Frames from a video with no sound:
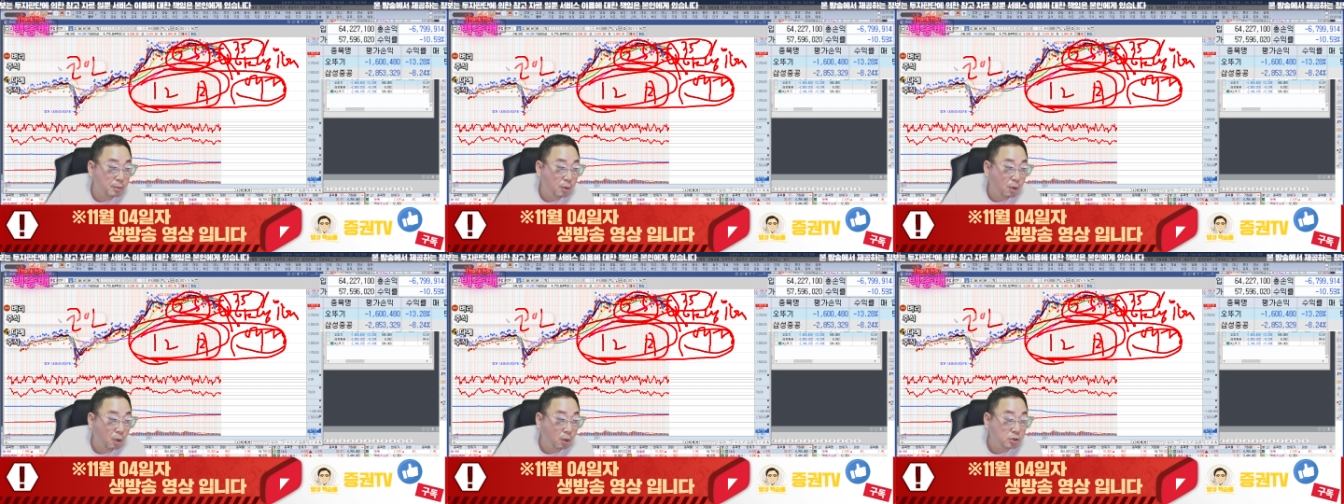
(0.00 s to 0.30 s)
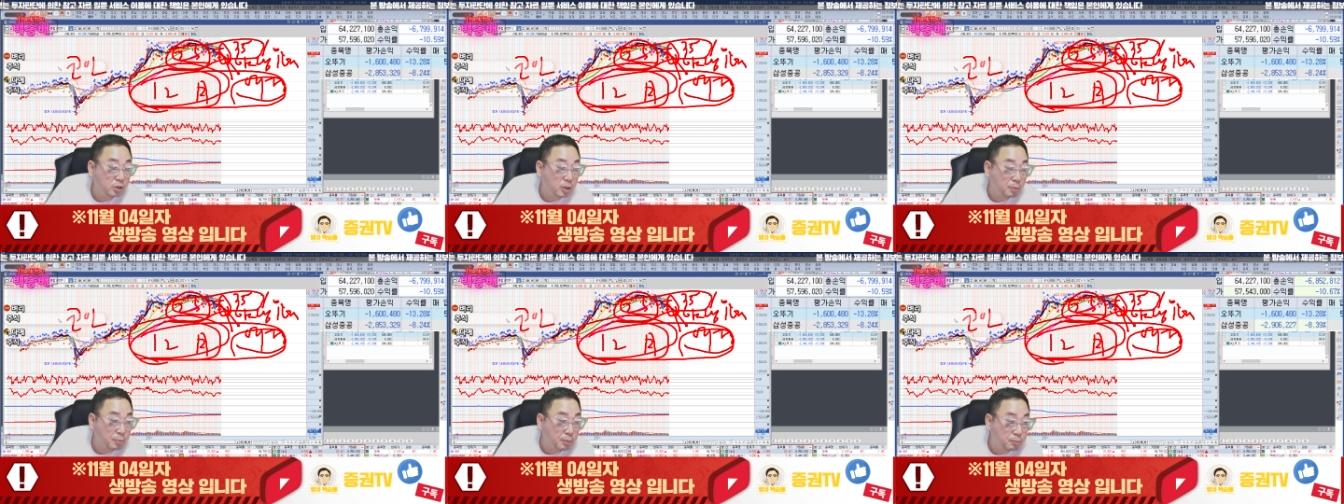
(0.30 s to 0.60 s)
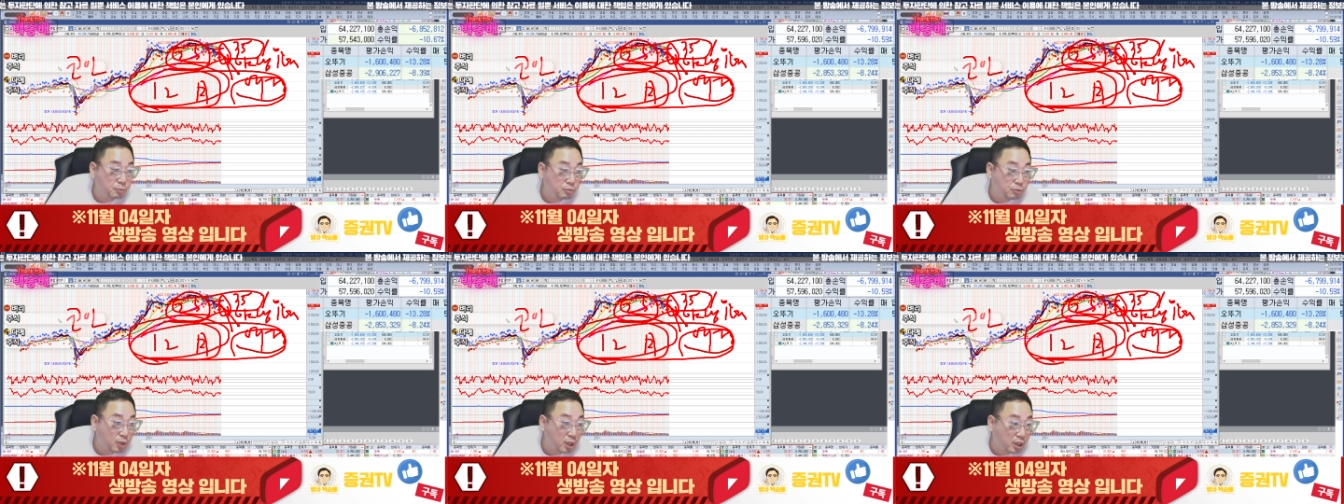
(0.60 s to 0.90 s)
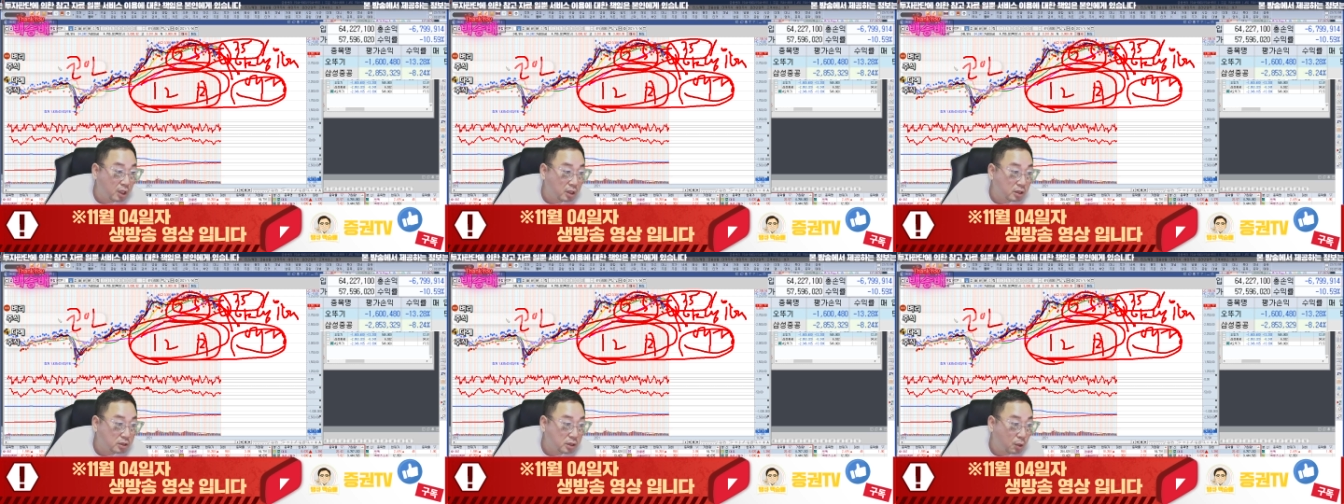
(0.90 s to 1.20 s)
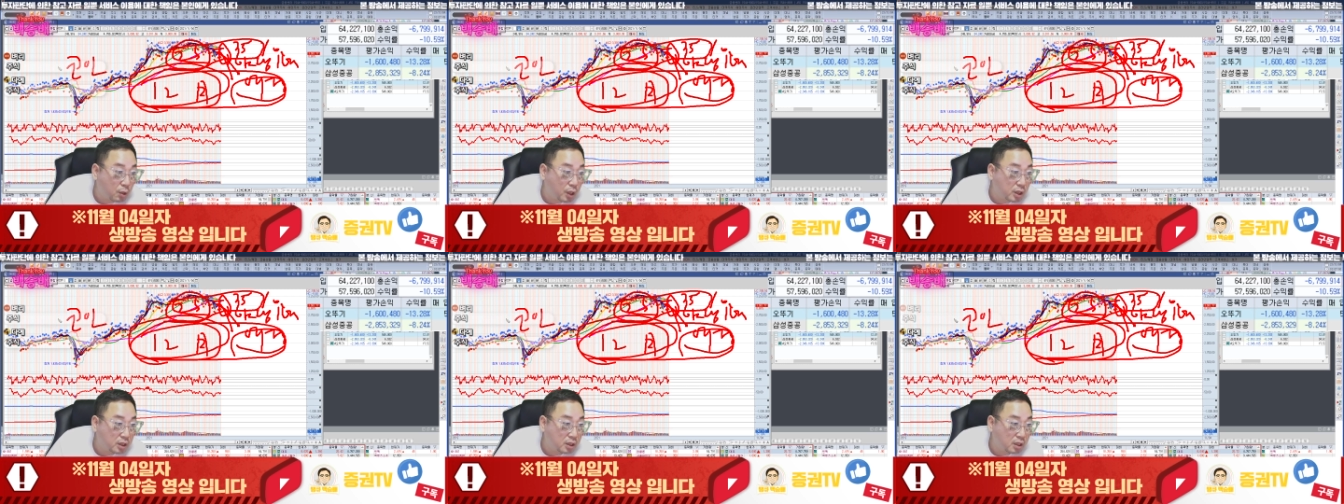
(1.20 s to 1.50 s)
어차피 붕괴되는
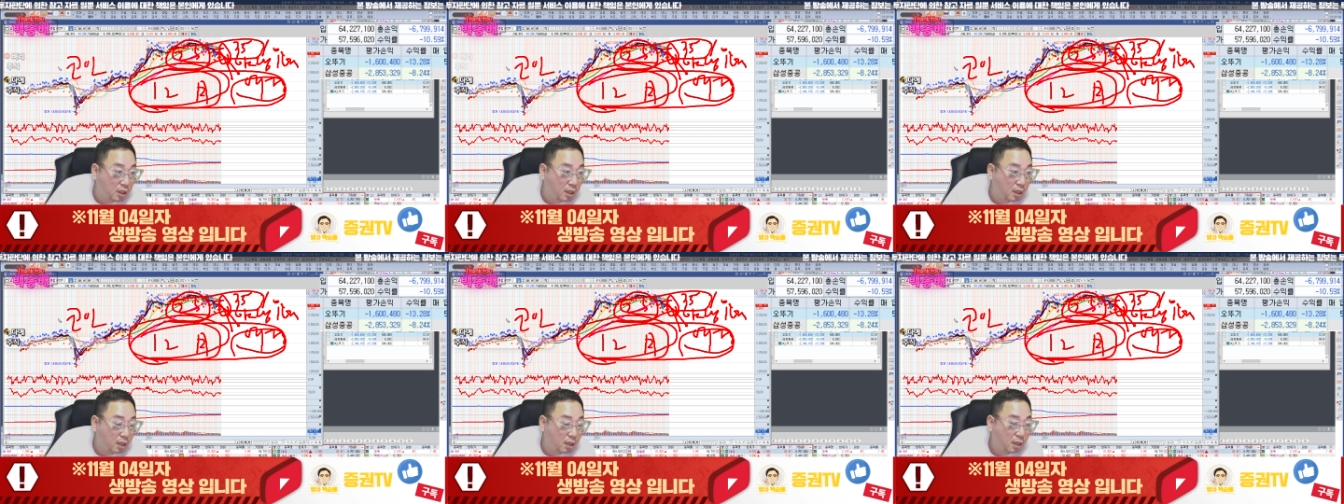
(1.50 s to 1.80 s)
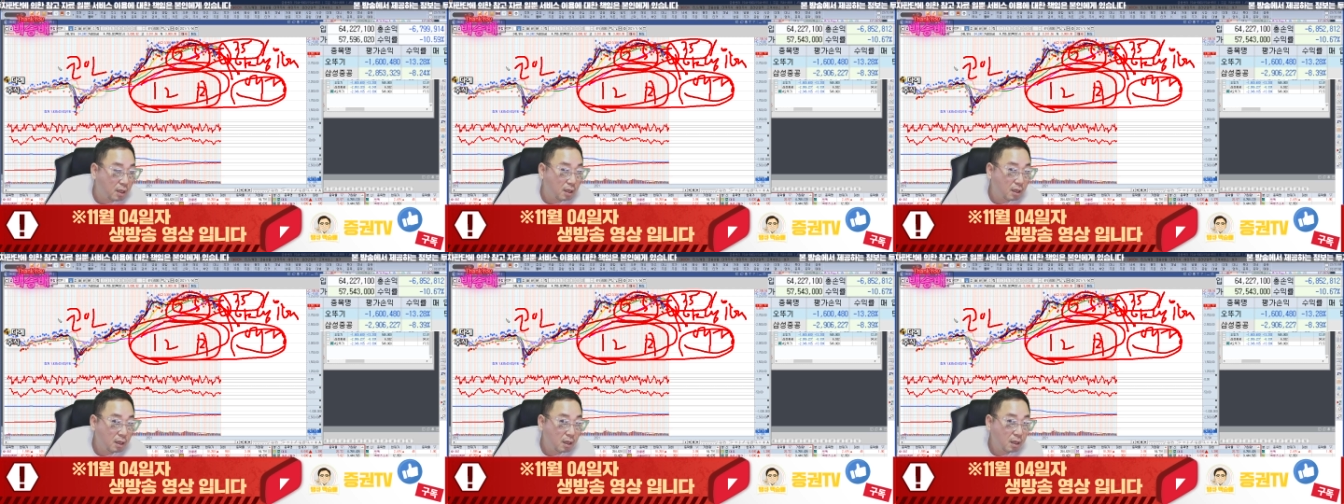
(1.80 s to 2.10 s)
상황인데